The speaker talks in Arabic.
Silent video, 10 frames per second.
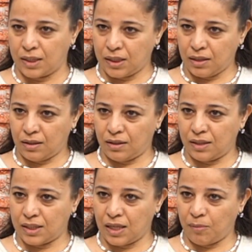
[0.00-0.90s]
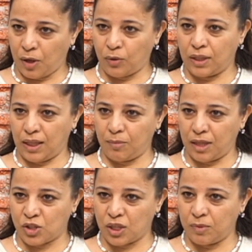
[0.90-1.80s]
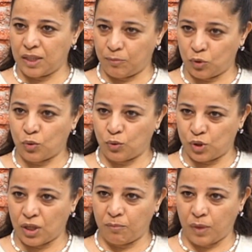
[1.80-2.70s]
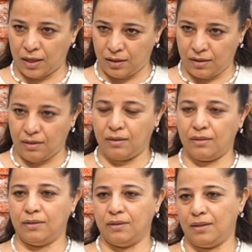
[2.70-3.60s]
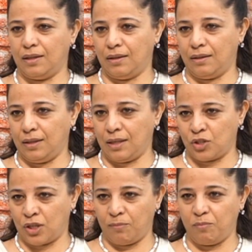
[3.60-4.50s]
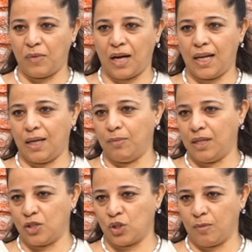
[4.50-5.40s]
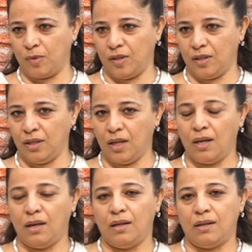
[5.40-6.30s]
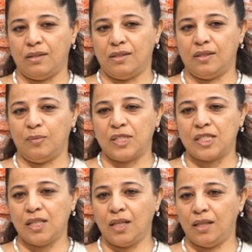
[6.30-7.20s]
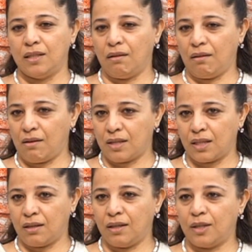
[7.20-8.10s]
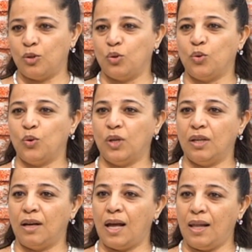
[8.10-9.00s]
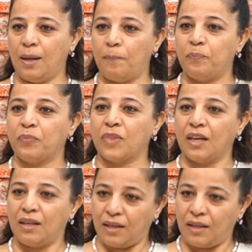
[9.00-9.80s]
كثير نساء معهم العاملة الأجنبية عم تركض جنب إلى جنب مع العاملة الأجنبية بس هي الإضاءة أكثر إنه الباسبور معها